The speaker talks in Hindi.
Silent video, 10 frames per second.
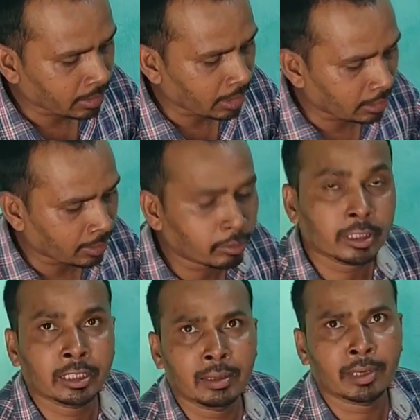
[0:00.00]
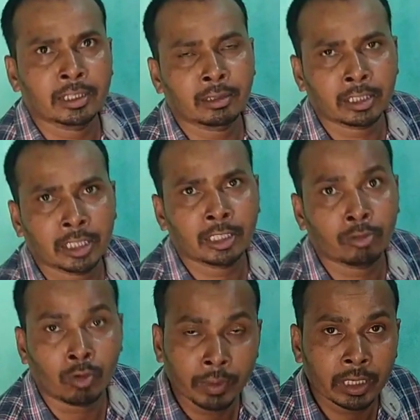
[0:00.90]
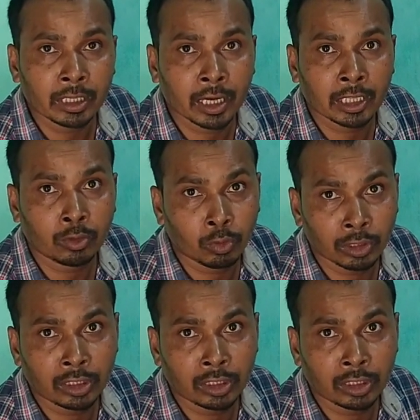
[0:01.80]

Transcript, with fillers: पता नहीं था कैमरा तो से करते थे वो भी नहीं कर रहा था